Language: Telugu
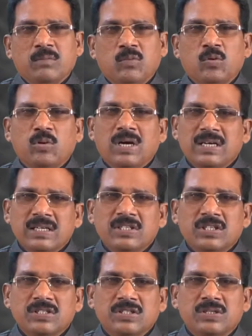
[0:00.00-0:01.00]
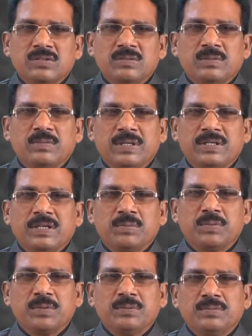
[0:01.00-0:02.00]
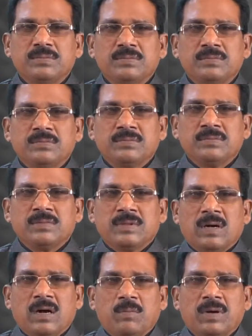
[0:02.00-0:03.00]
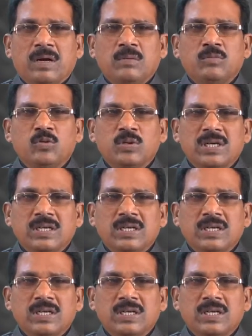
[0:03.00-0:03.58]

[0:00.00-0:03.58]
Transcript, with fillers: మూడు కండిషన్స్ పెట్టినప్పుడు అబ్రాహం మూడు